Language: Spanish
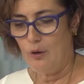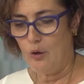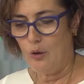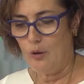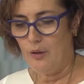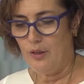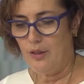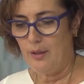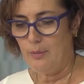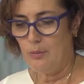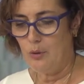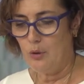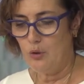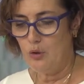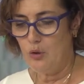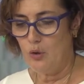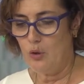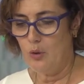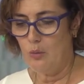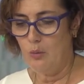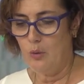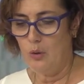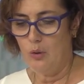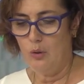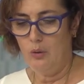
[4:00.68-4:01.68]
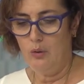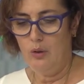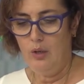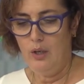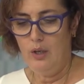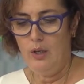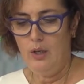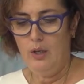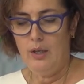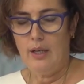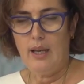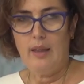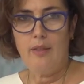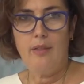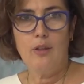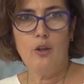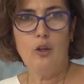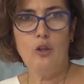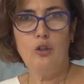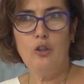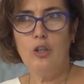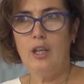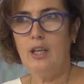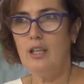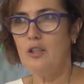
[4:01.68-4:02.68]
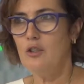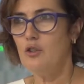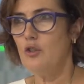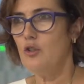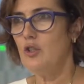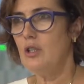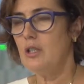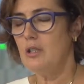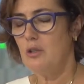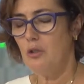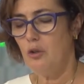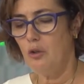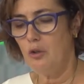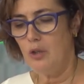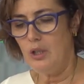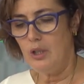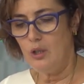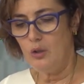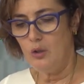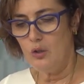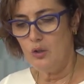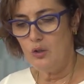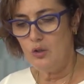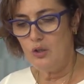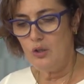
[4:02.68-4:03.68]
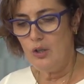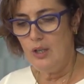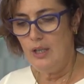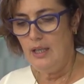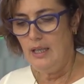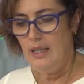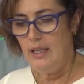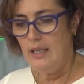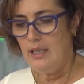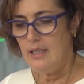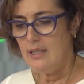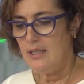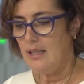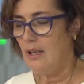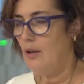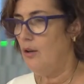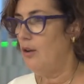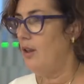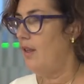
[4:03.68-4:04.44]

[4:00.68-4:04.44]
conceptos como nación, derechos históricos, Estado